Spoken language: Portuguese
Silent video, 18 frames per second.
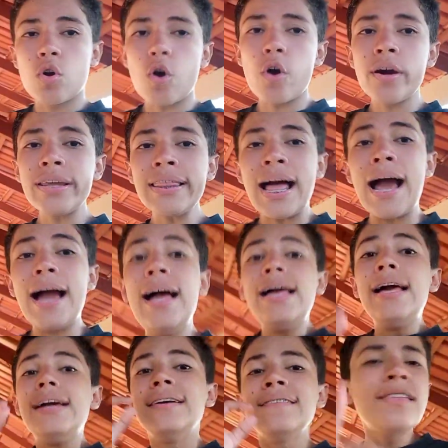corre lá.
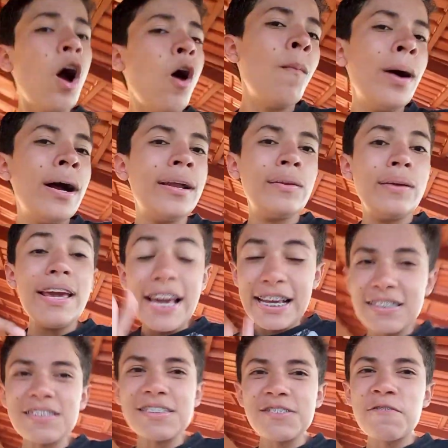Então, mano,
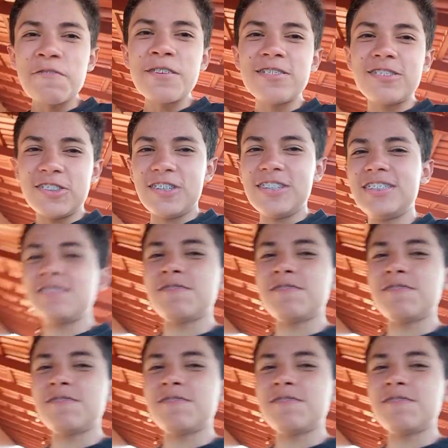esse vai ser o vídeo de hoje.